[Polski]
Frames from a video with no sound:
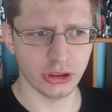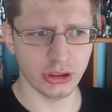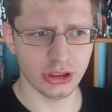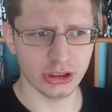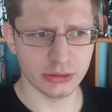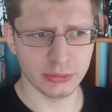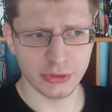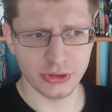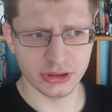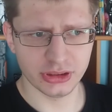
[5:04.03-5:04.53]

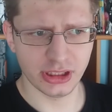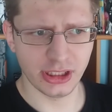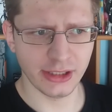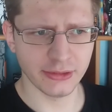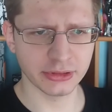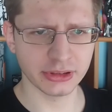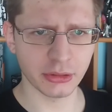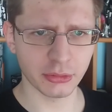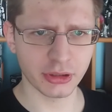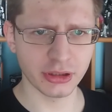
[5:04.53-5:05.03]
jest moim
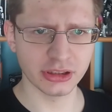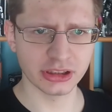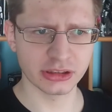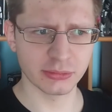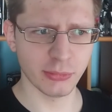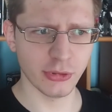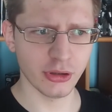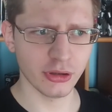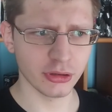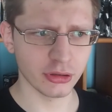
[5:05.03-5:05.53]
zdaniem całkiem
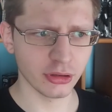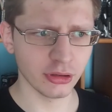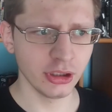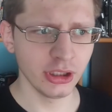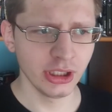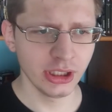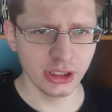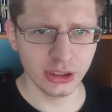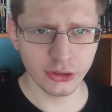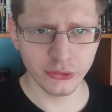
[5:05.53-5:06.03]
sporo
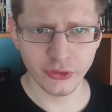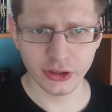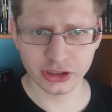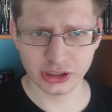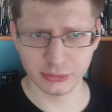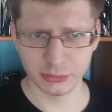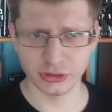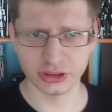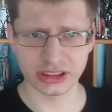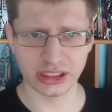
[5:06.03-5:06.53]
i
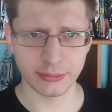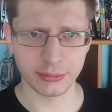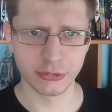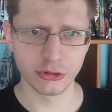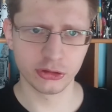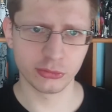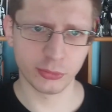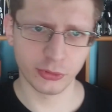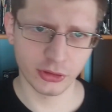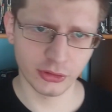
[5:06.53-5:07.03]
uważam to za
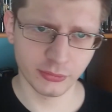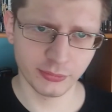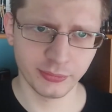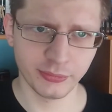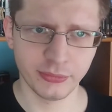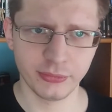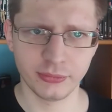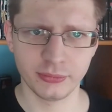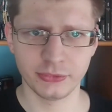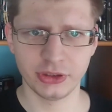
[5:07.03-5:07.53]
plus, bo
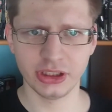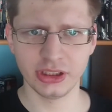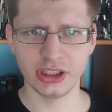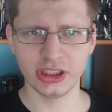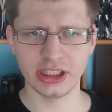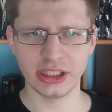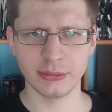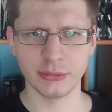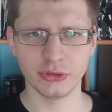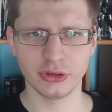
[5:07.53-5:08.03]
Dzięki
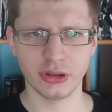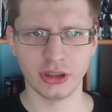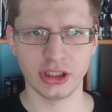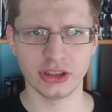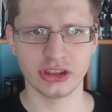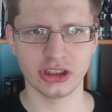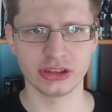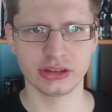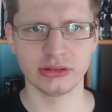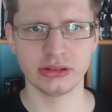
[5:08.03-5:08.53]
temu trochę
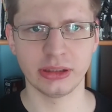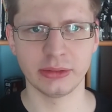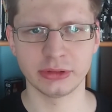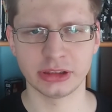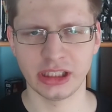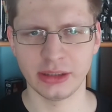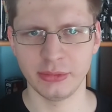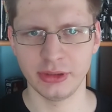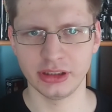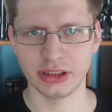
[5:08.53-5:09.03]
czasu nam
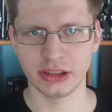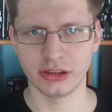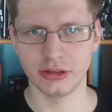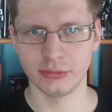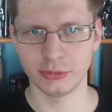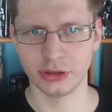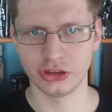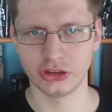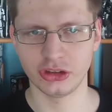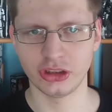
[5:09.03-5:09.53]
zajmie tego
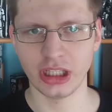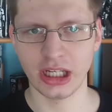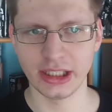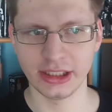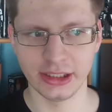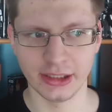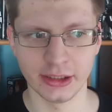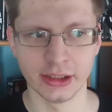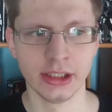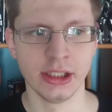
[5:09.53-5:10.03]

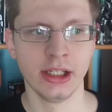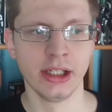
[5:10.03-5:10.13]
przeczytanie.